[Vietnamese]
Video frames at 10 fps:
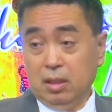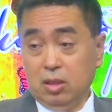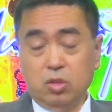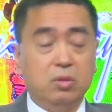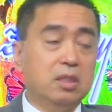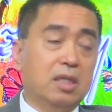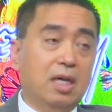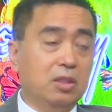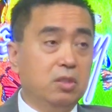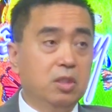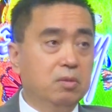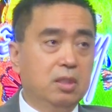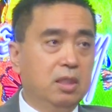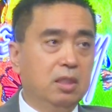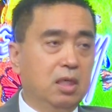thí dụ như chẳng hạn có nhiều
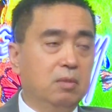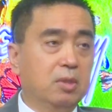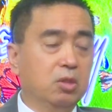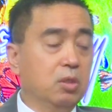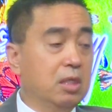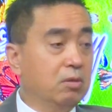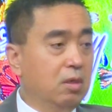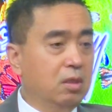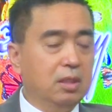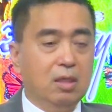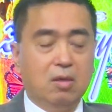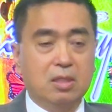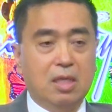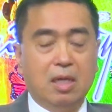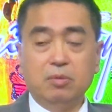người ở một cái tuổi nào đó thì họ
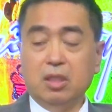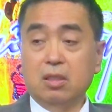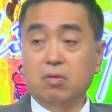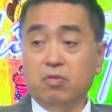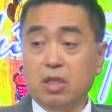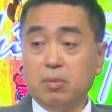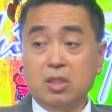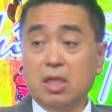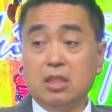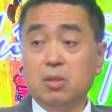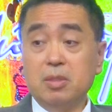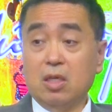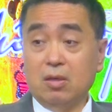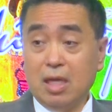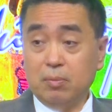sẽ làm những cái công việc mà trước đây chưa bao
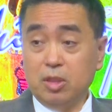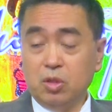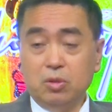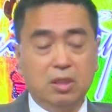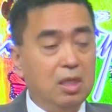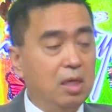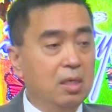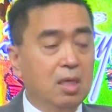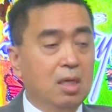giờ họ làm thí dụ như là